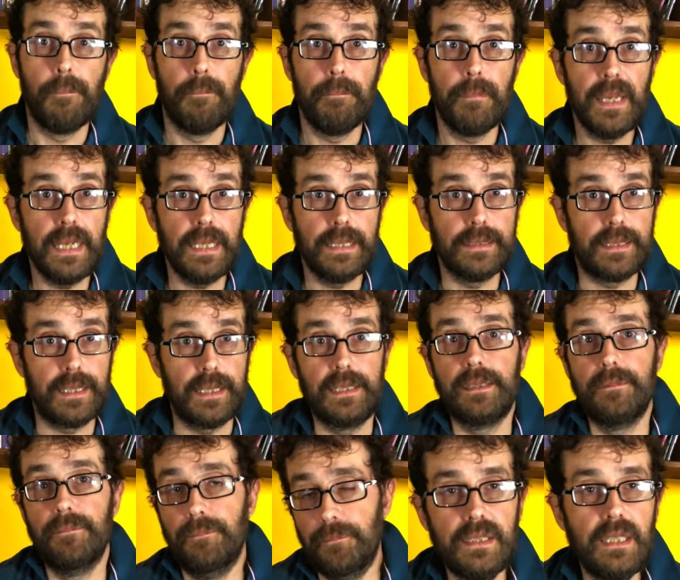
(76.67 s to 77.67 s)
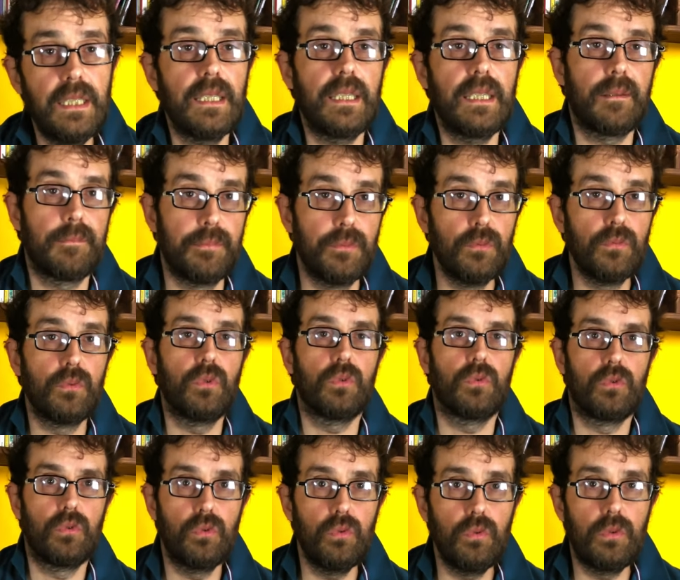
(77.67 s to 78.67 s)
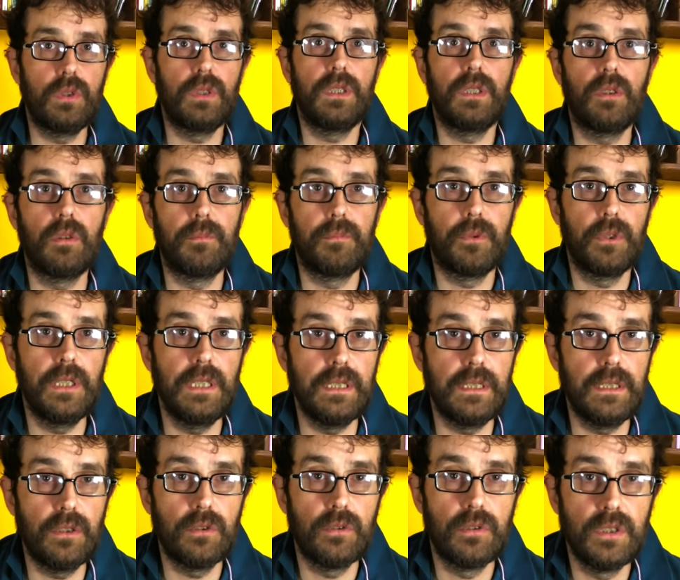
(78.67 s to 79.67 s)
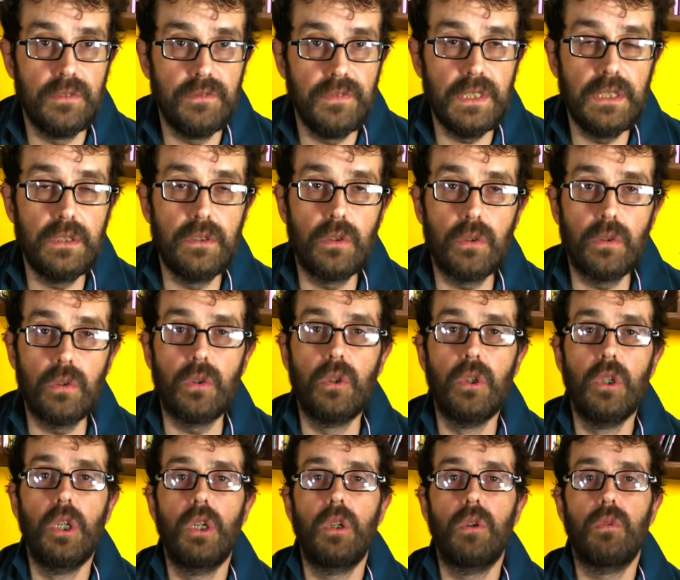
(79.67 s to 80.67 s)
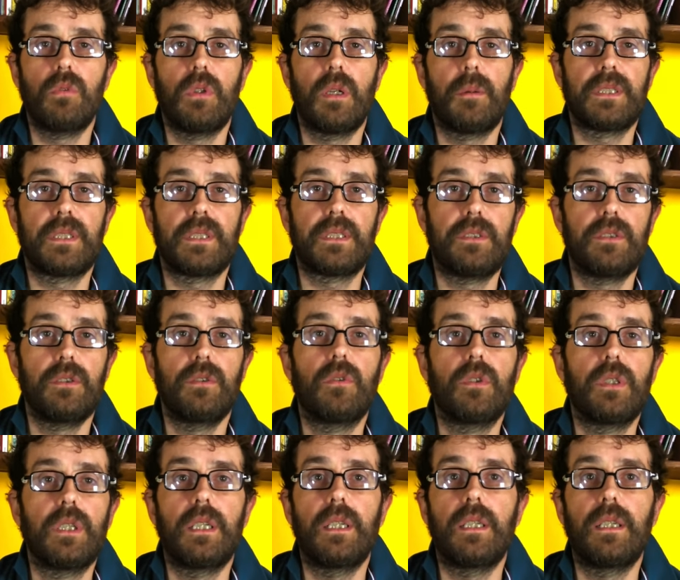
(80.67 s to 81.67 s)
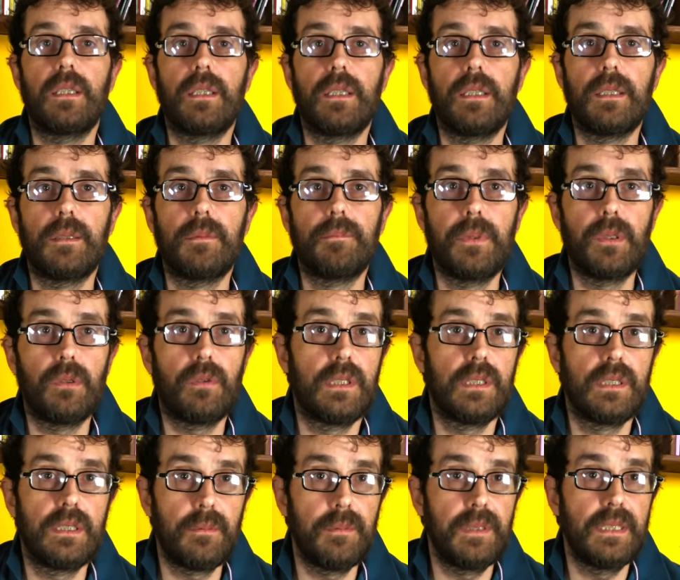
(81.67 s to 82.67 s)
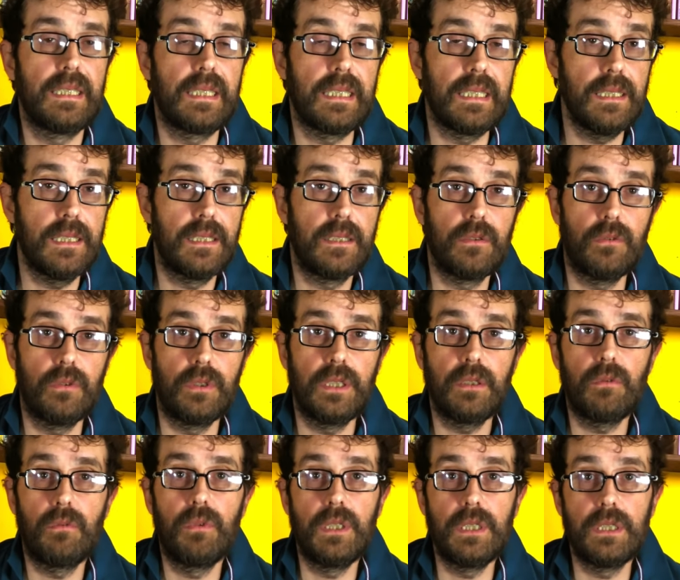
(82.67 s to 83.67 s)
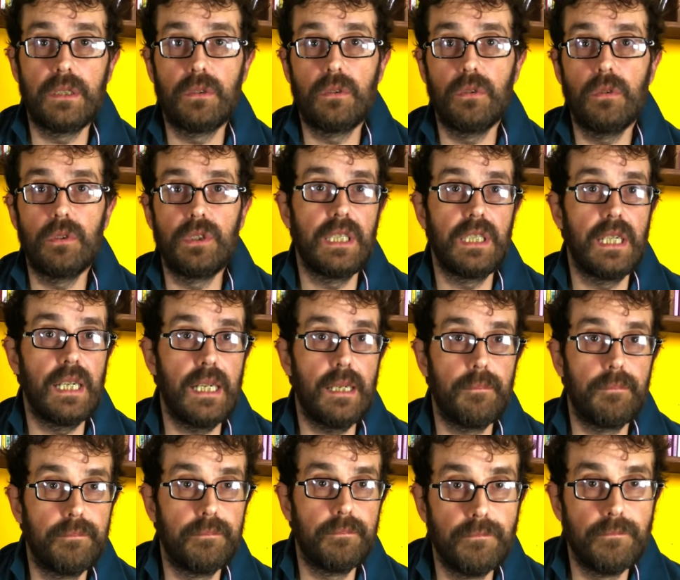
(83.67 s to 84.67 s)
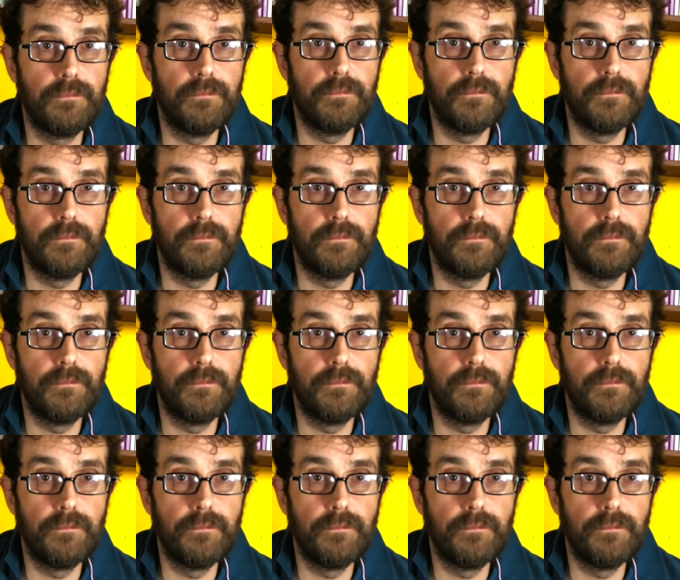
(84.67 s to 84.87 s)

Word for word: Mentre se appunto tutti i componenti condividono una passione eh, per una determinata canzone, questo già